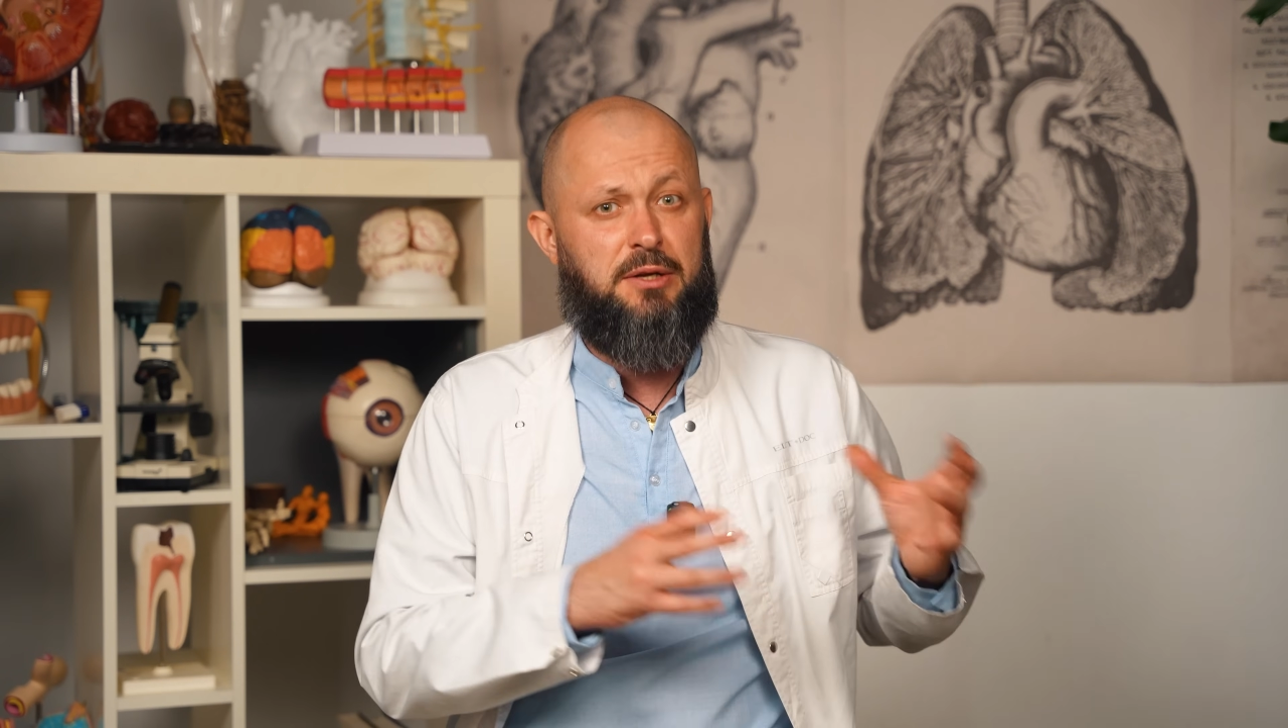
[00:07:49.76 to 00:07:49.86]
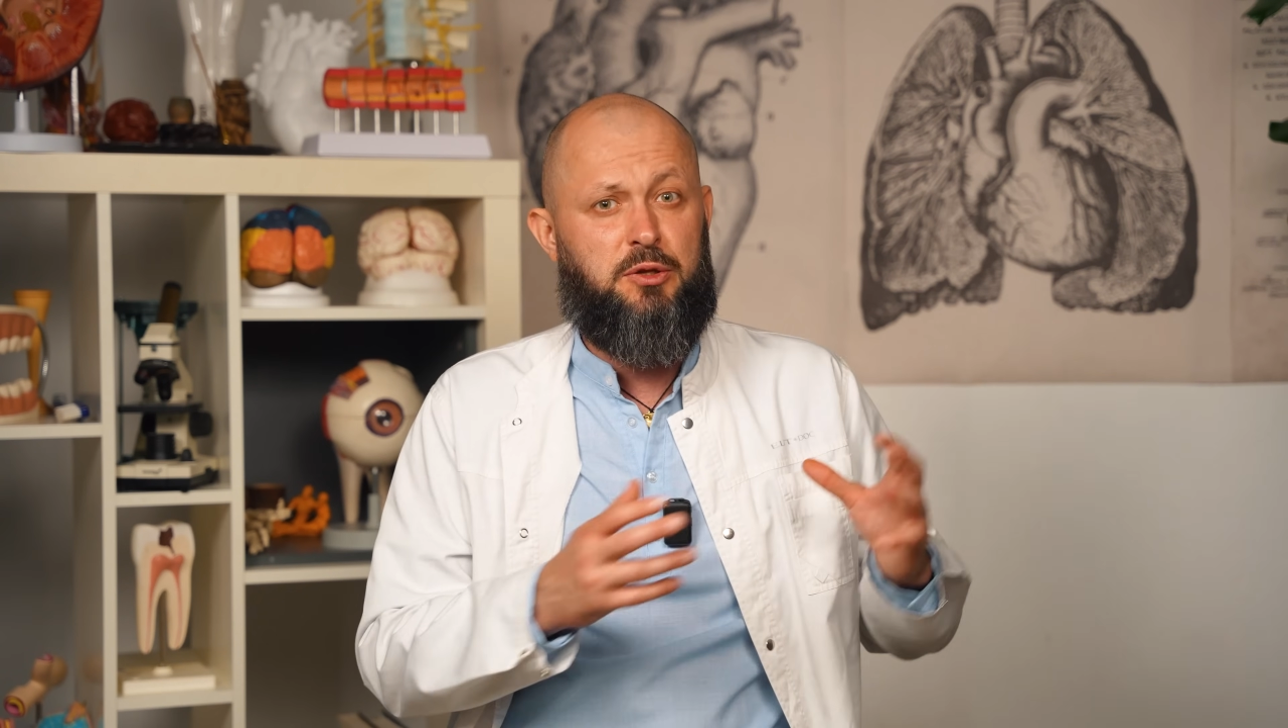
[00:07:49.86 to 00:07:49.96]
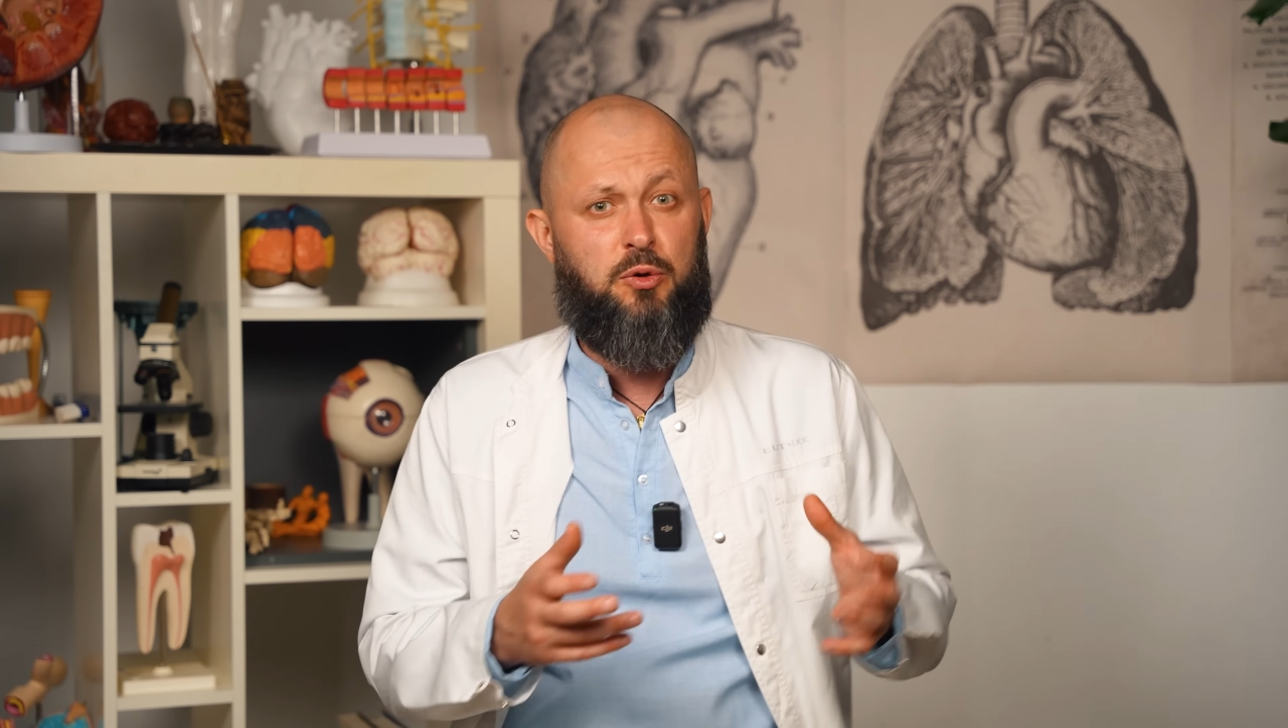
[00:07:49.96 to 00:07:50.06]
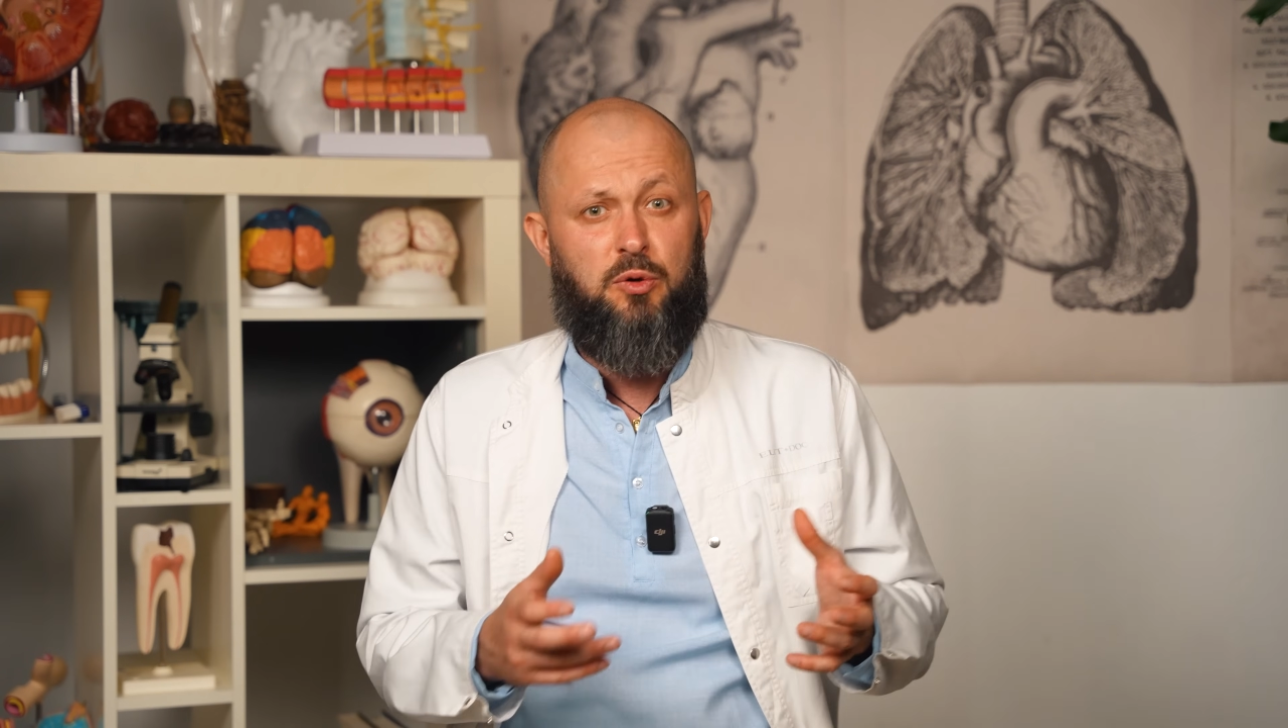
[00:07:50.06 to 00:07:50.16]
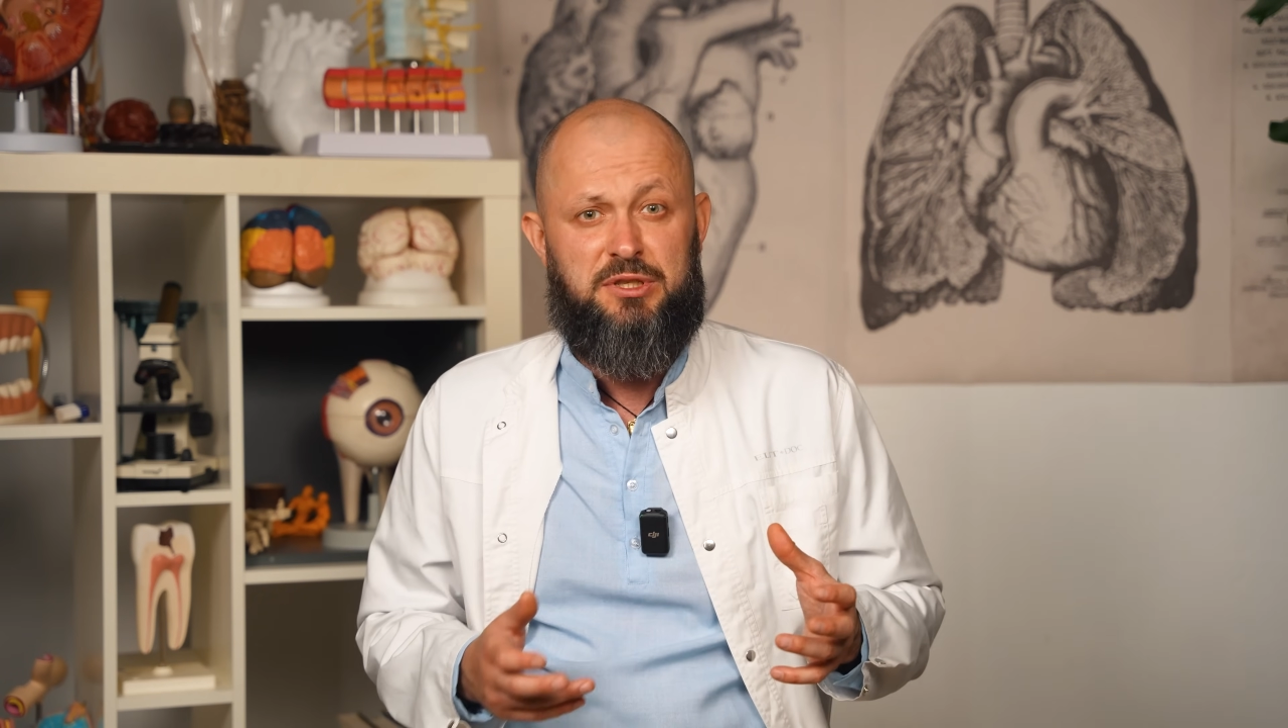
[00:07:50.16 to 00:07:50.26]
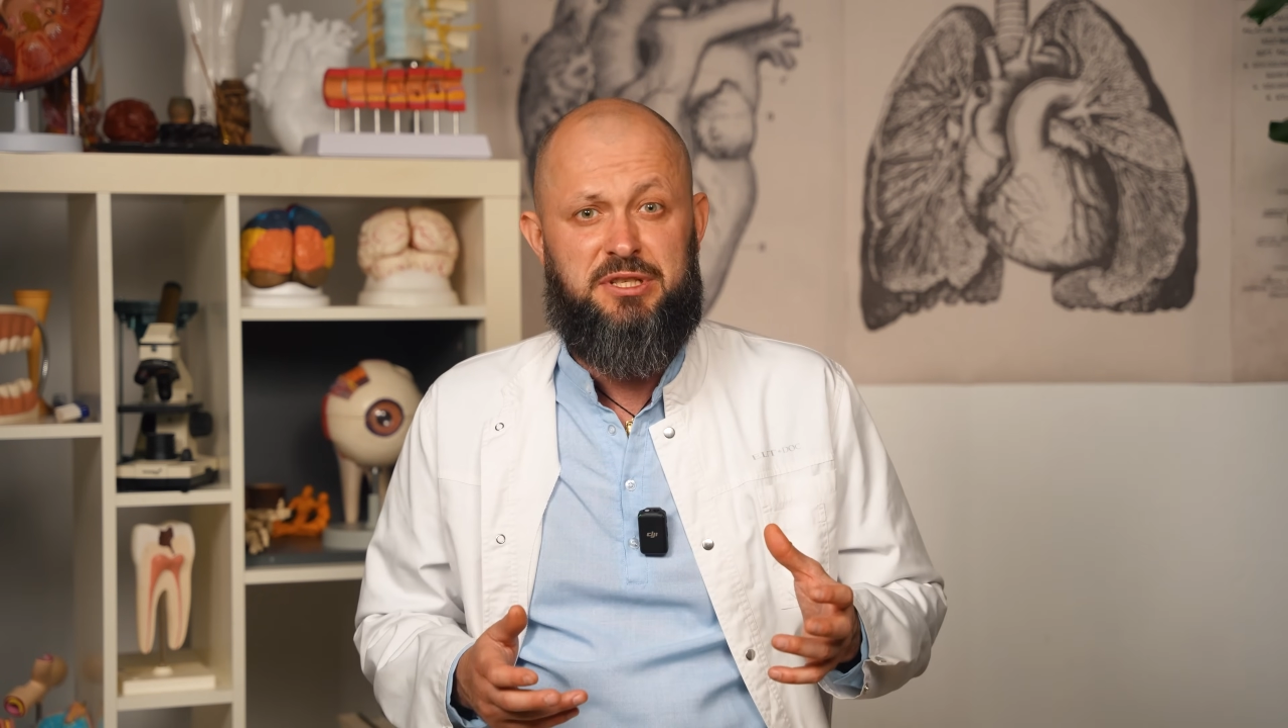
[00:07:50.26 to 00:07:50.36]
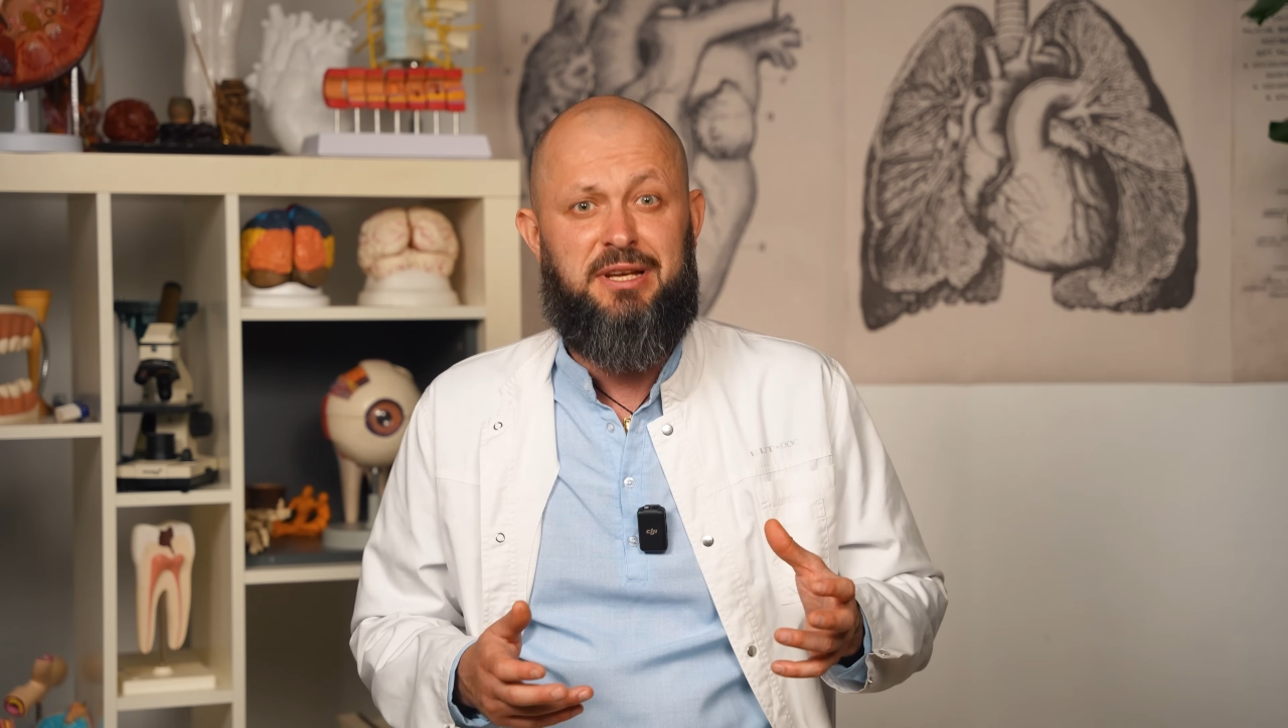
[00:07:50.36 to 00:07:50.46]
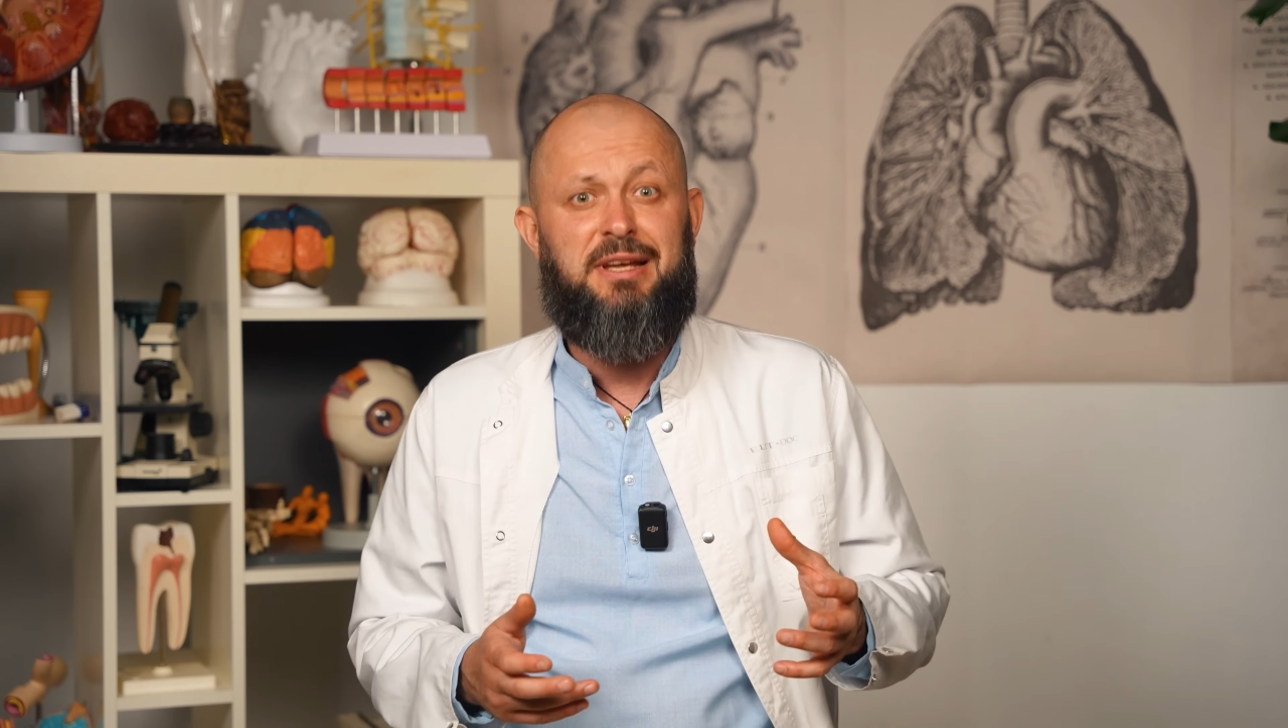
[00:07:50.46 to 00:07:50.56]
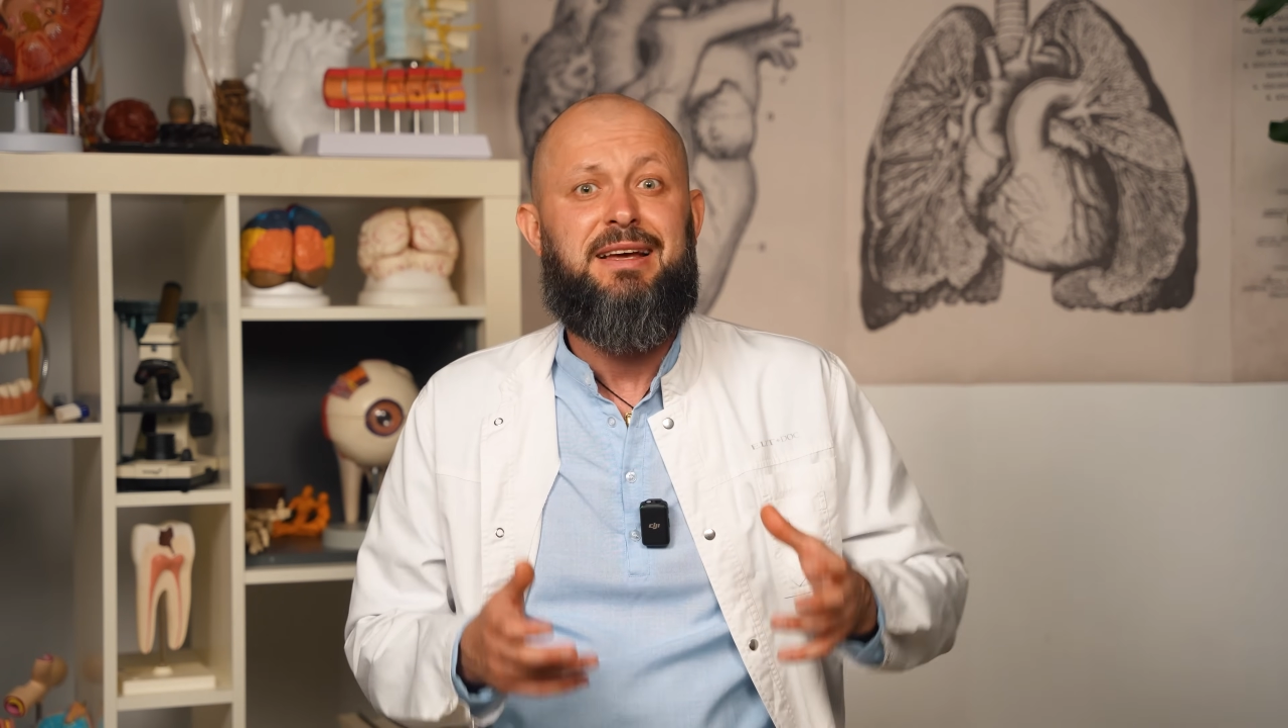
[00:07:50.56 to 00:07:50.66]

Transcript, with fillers: артрозы,